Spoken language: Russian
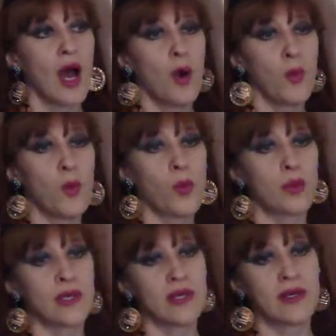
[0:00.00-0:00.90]

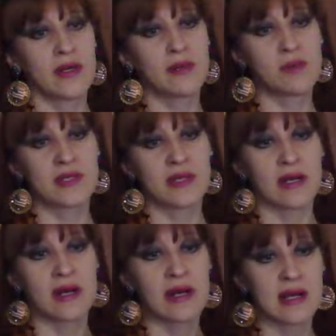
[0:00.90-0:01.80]
Вот, и
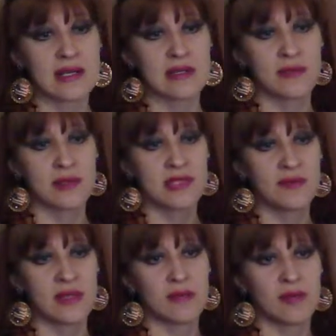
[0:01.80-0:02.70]
просто разным
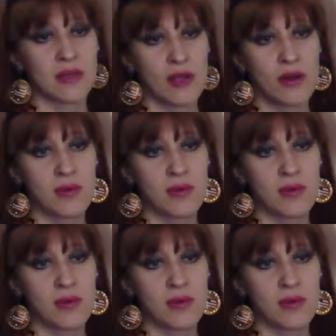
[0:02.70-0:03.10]
цветным янтарем,